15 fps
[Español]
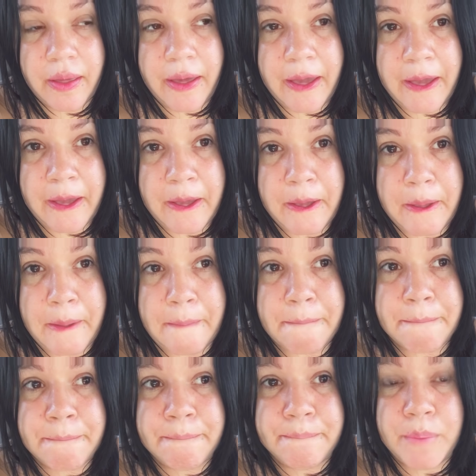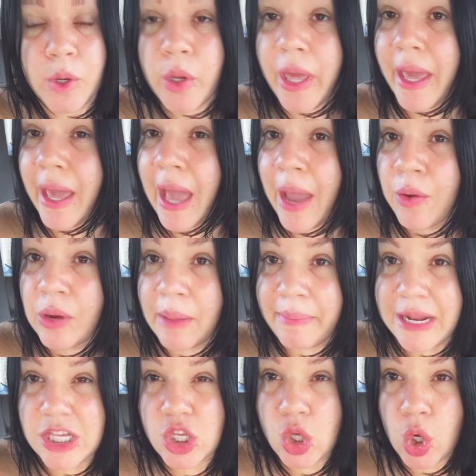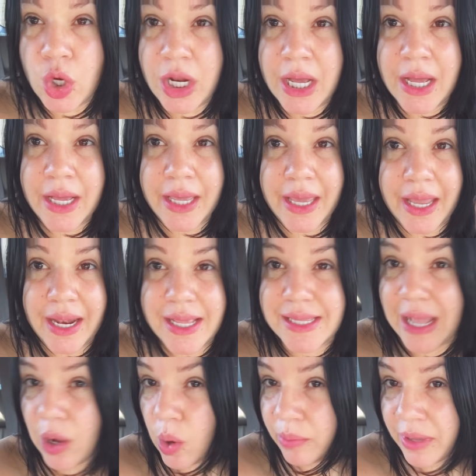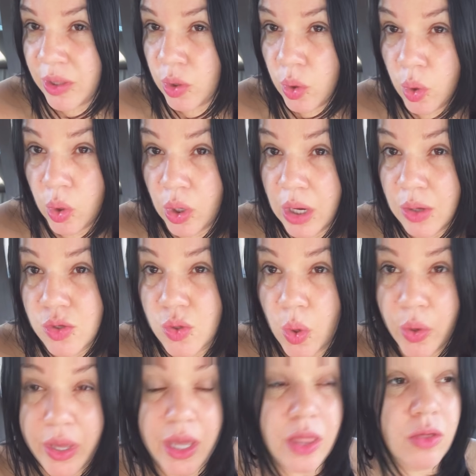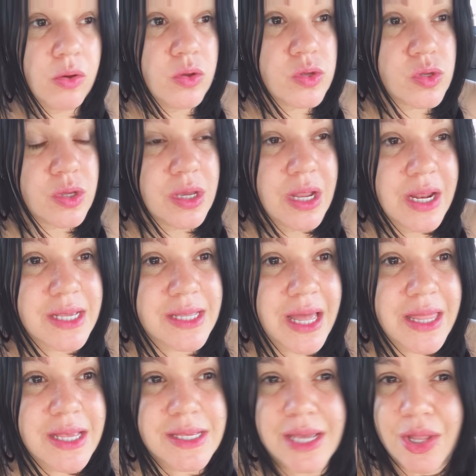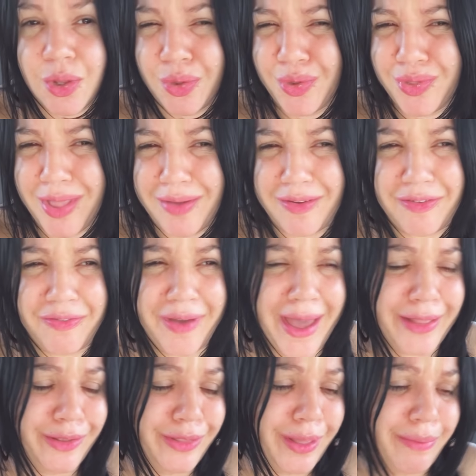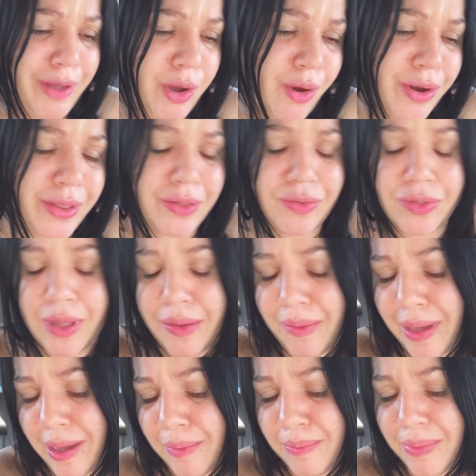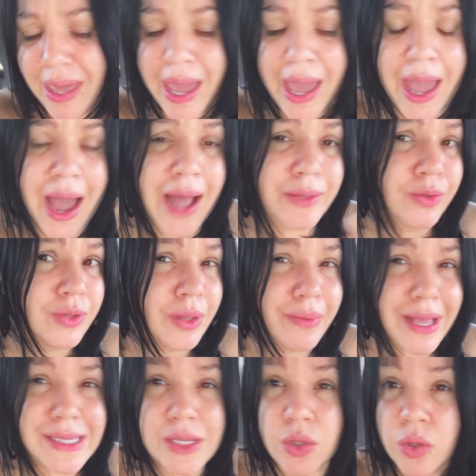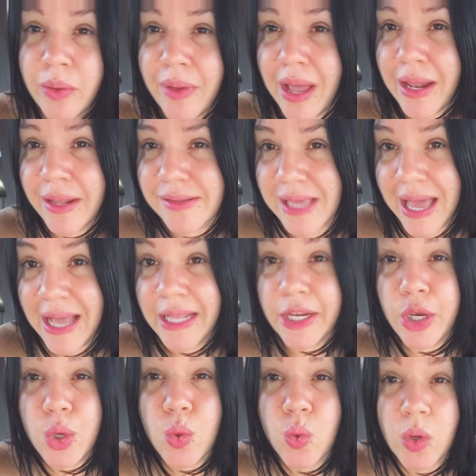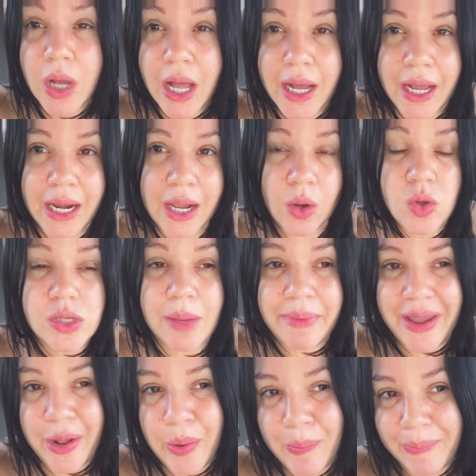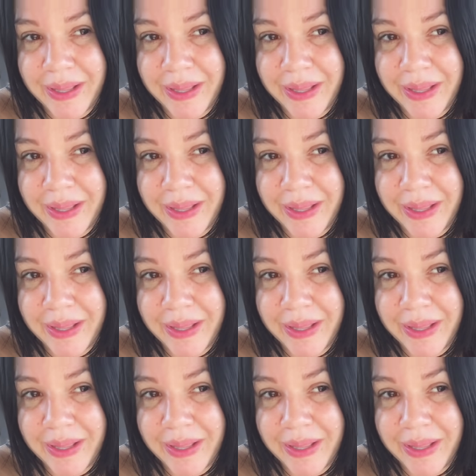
Eh, porque hay una persona que le está comiendo los oídos y le está diciendo, tú te ves fea, tú te ves gorda, tú te ves vieja, tú te ves así, tú te ves así. Nunca hagan la cosa para,